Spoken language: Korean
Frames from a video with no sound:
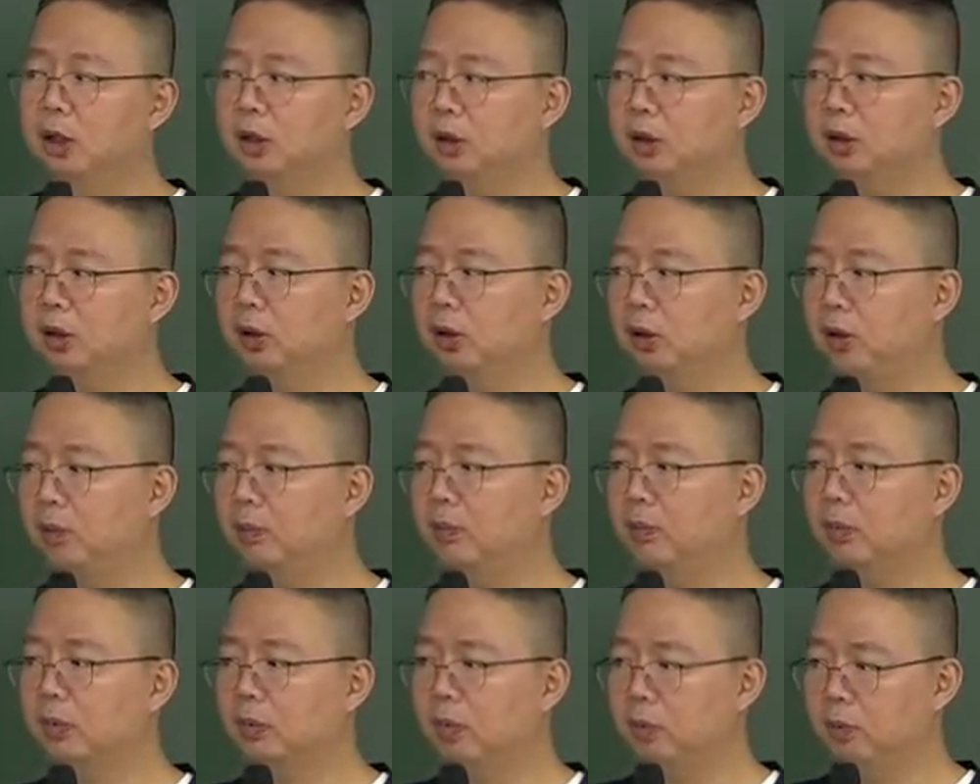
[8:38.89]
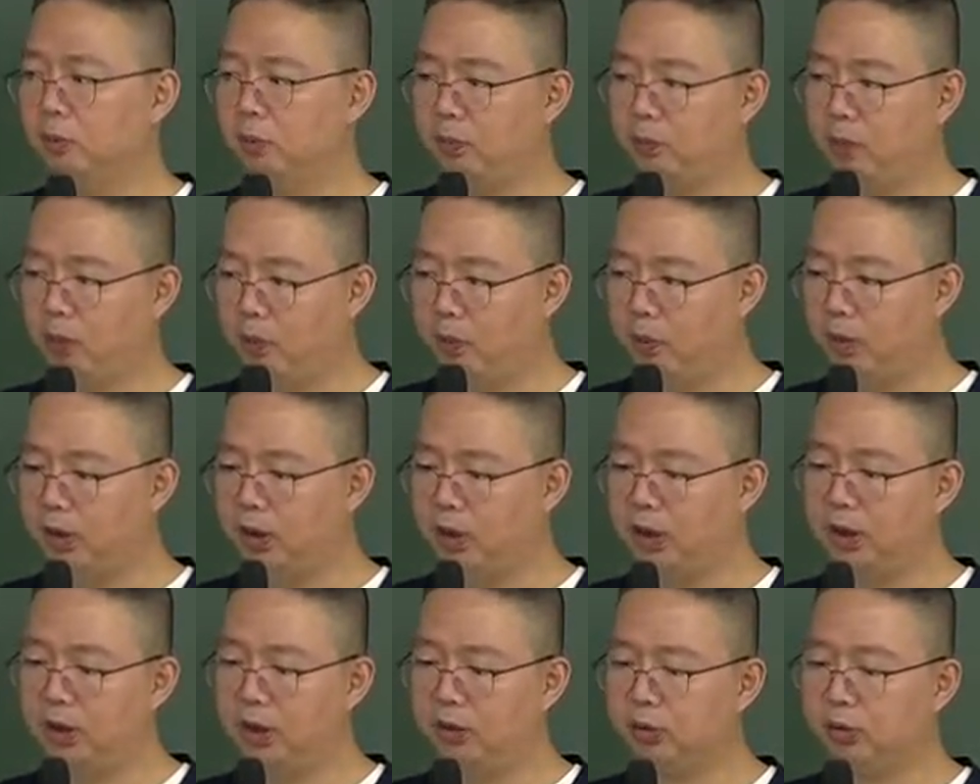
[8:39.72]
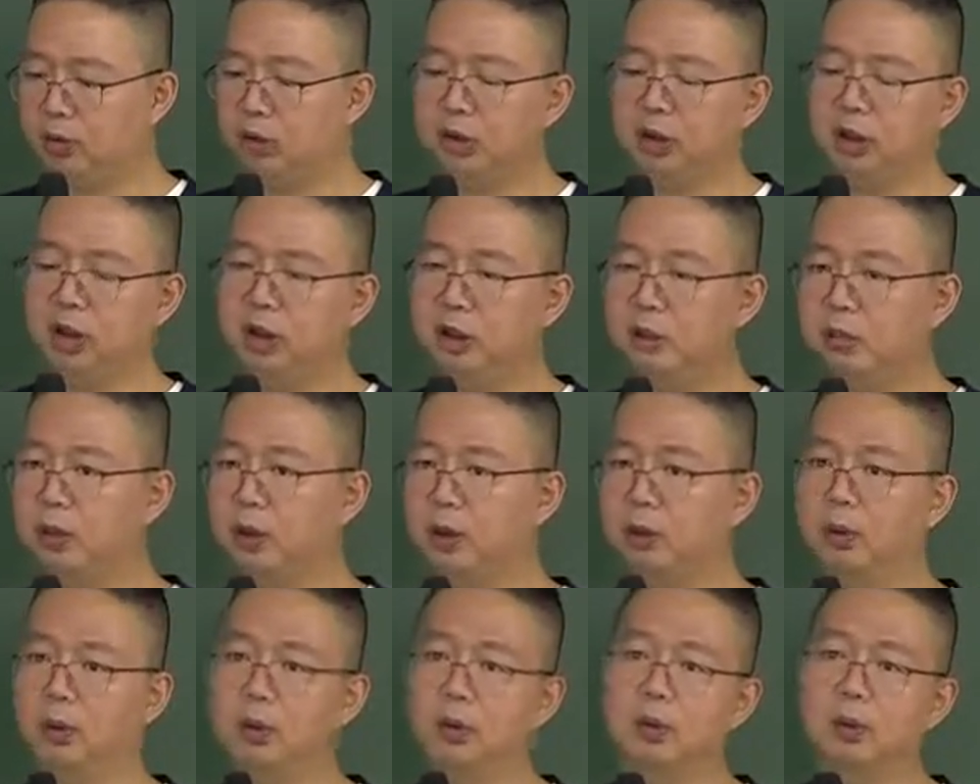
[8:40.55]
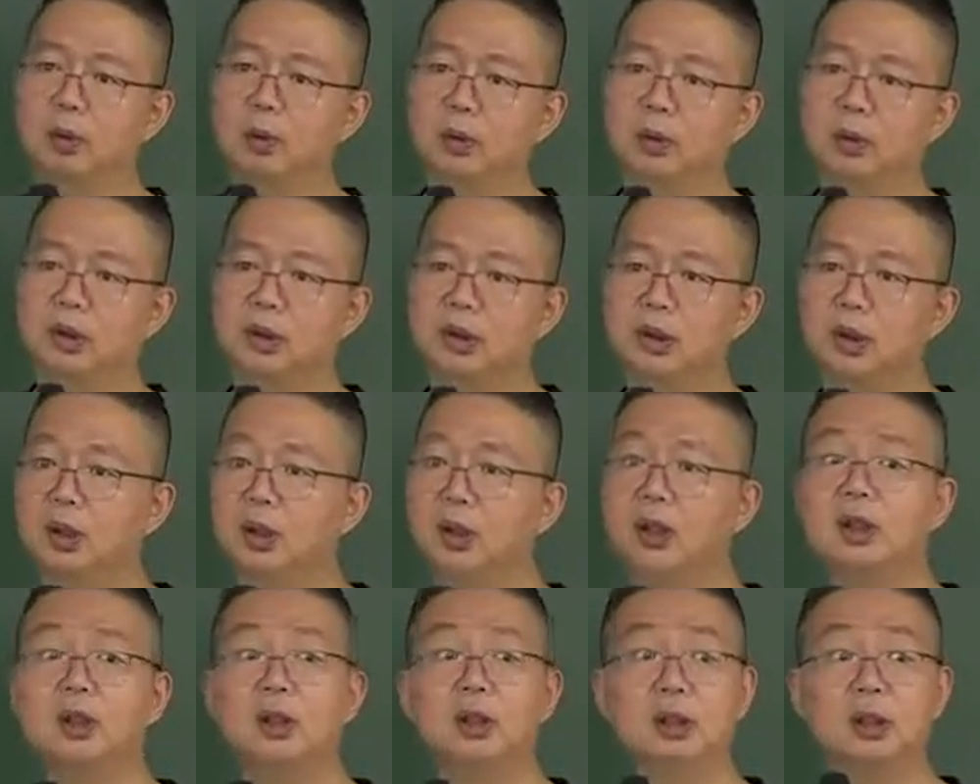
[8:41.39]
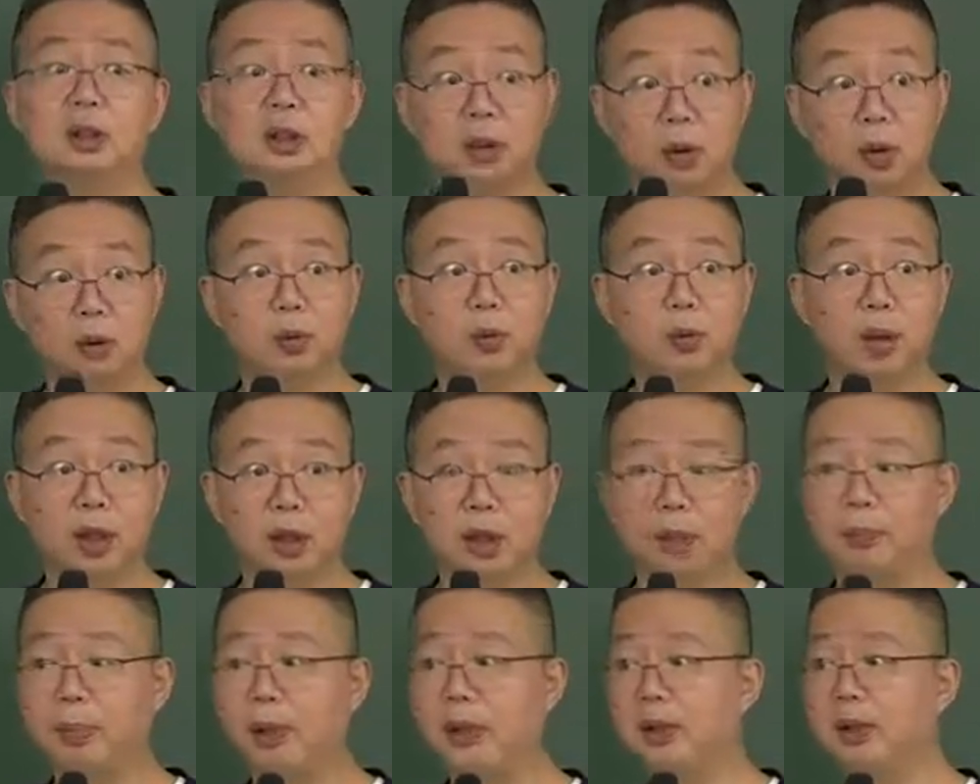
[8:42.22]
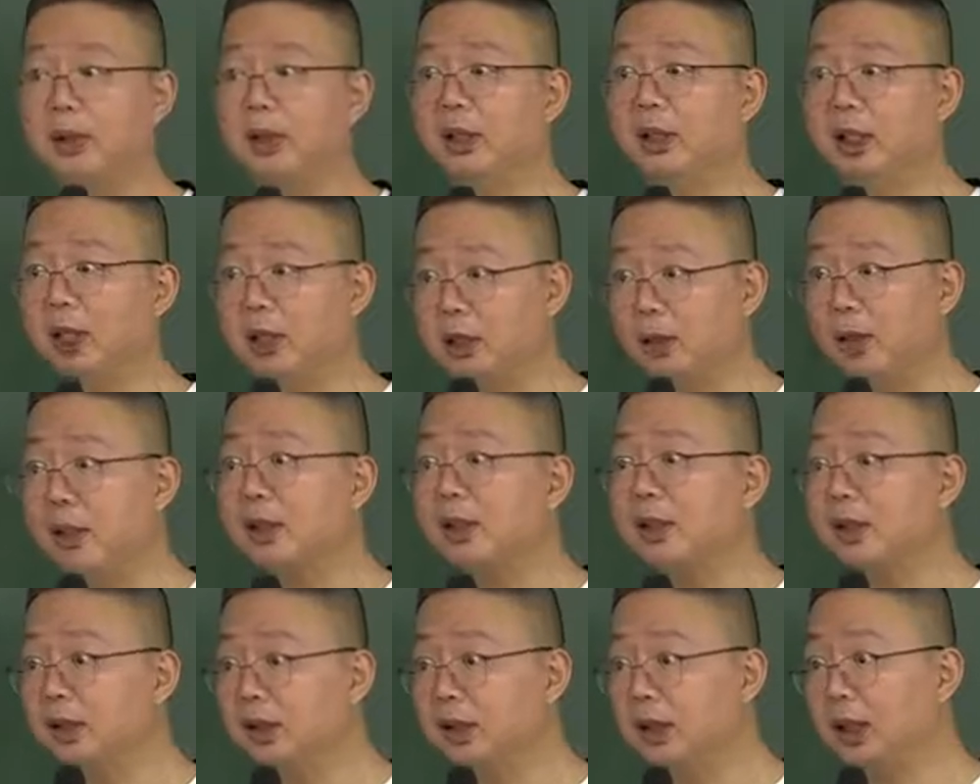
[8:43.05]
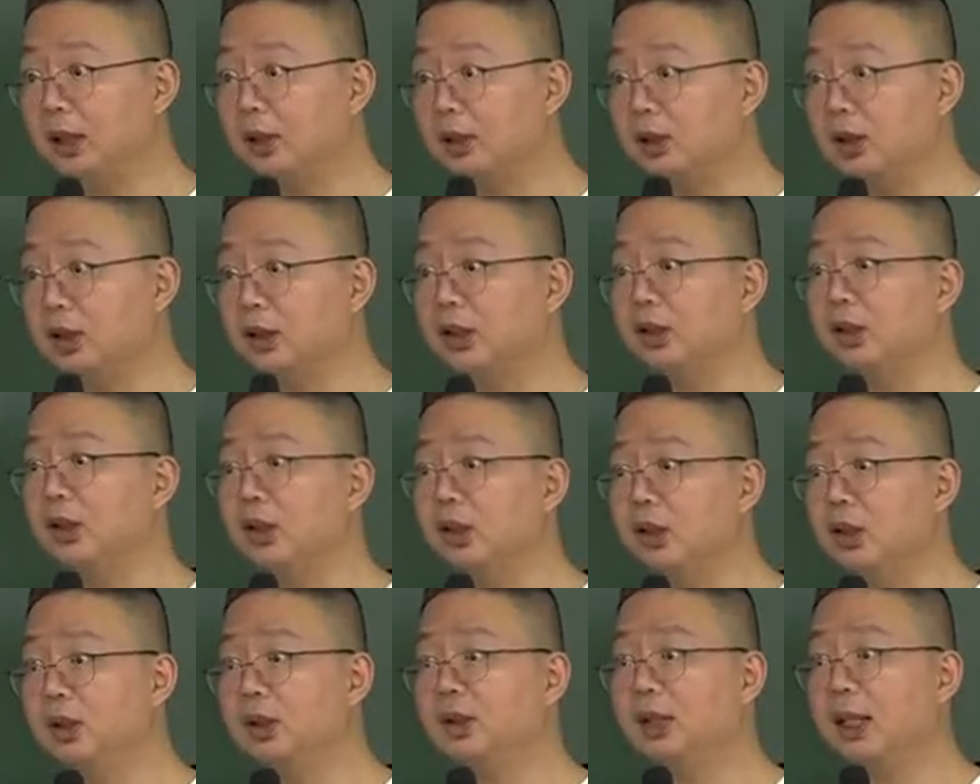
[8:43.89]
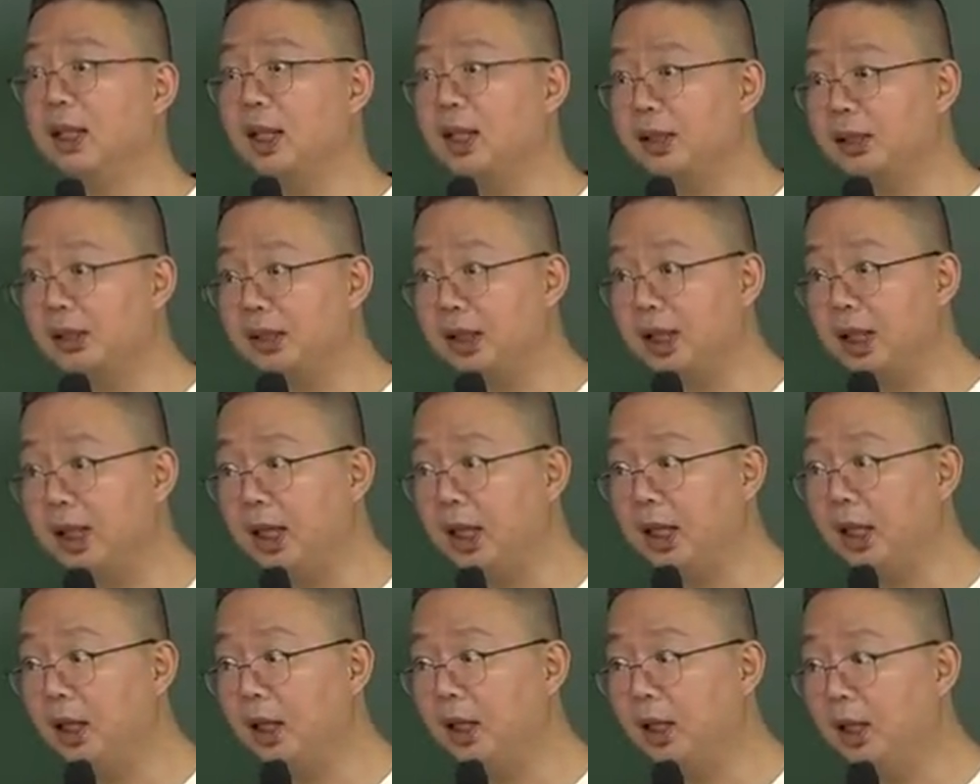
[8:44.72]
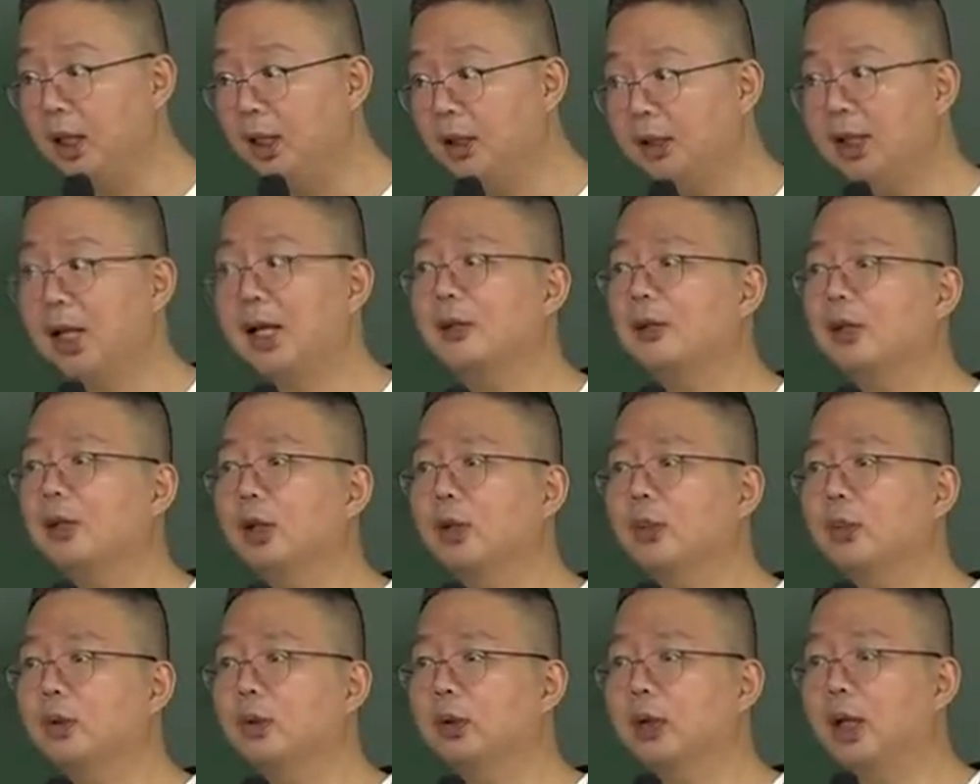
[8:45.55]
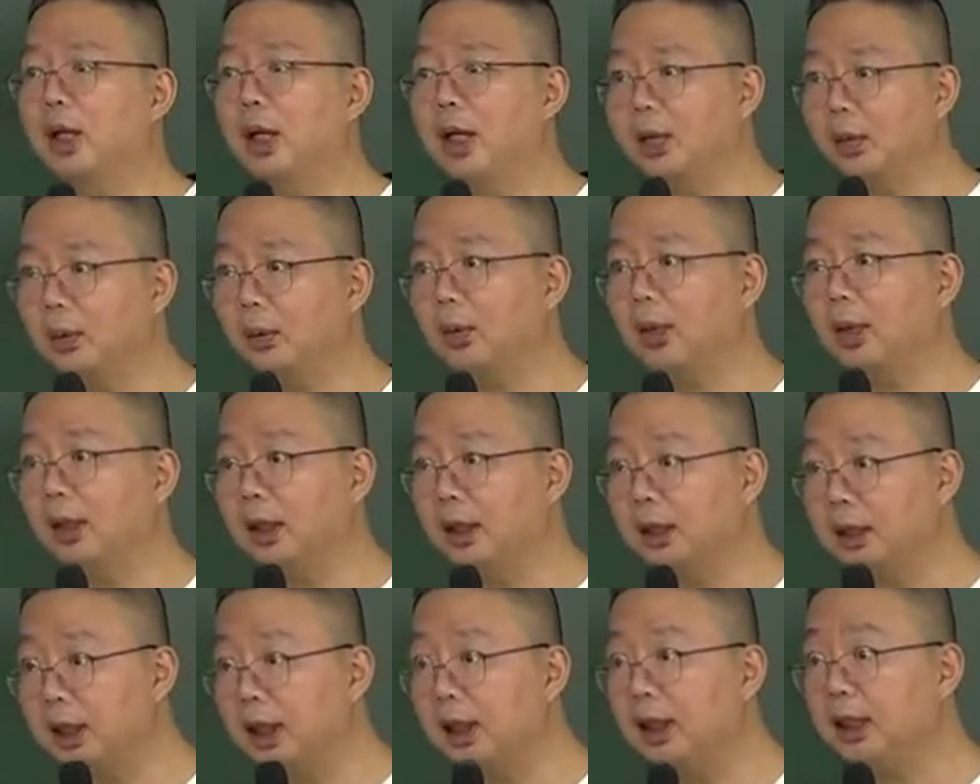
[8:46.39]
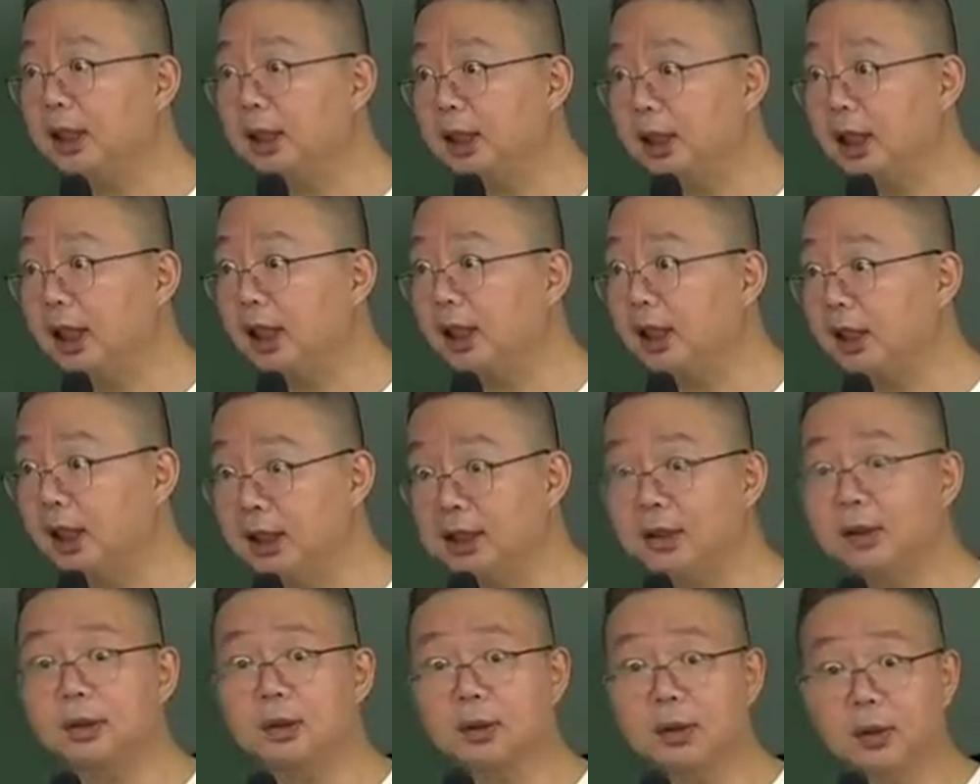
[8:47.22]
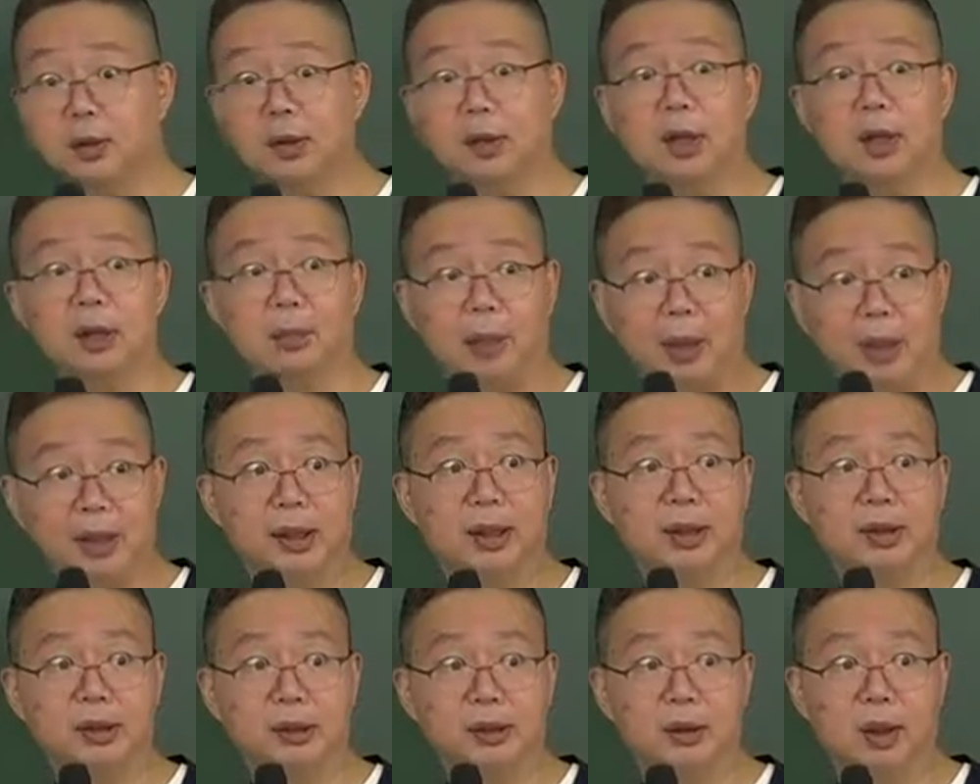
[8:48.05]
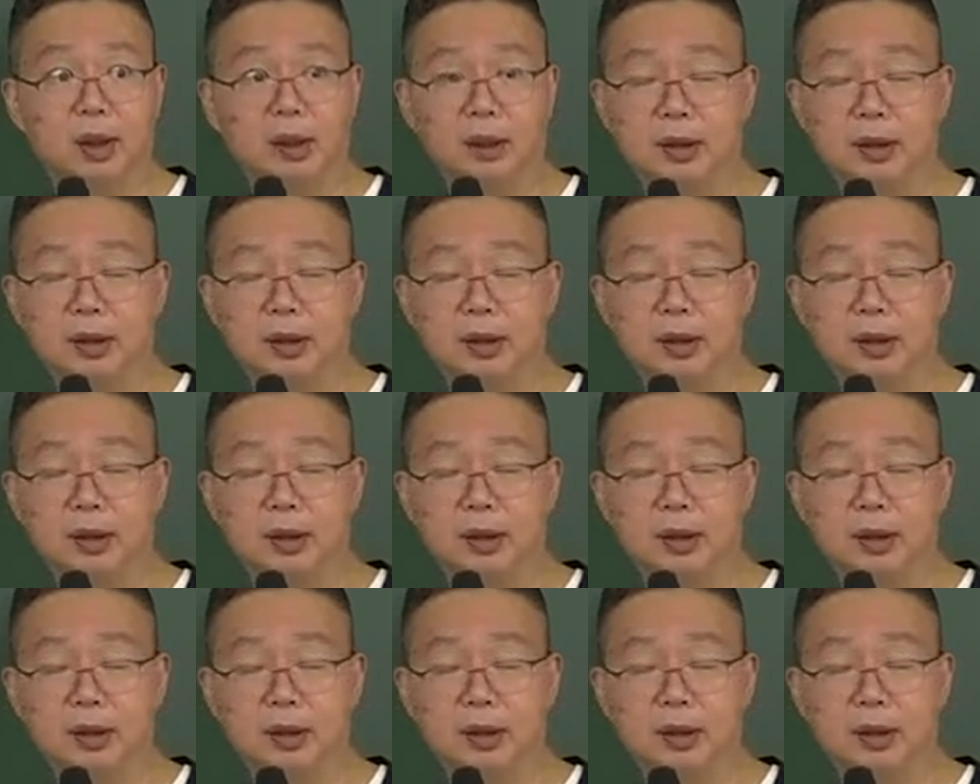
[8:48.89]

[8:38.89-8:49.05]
그 검, 그 법원이 주거 침입죄로 뭐 징역 1년을 선고하는 판결이 내서 확정이 돼서 이제 징역 1년 살았는데 나중에 보니까 강도 강간 살인이라는 게 있었던 게 밝혀진 거야.